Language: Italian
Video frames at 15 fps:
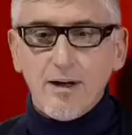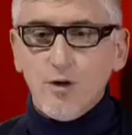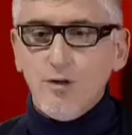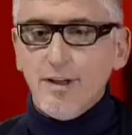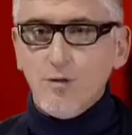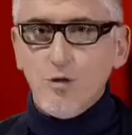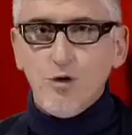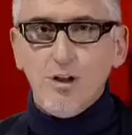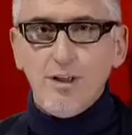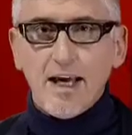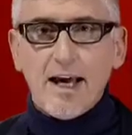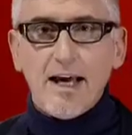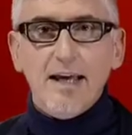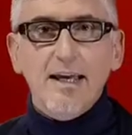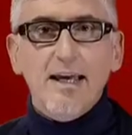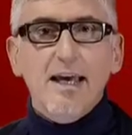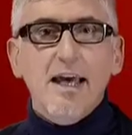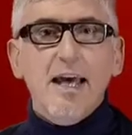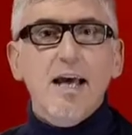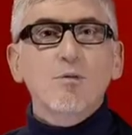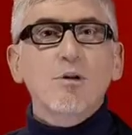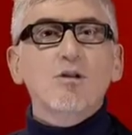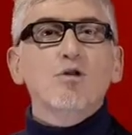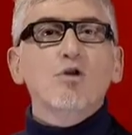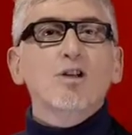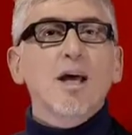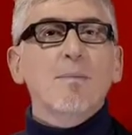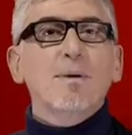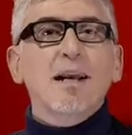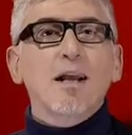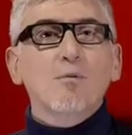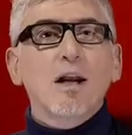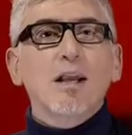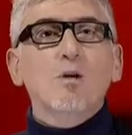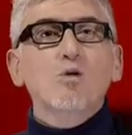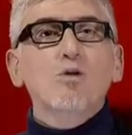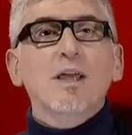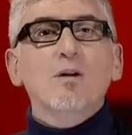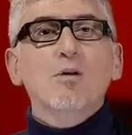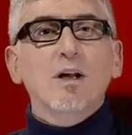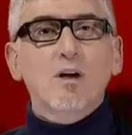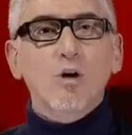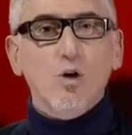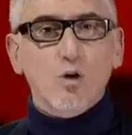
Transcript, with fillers: la nostra società è una società per la quale contano le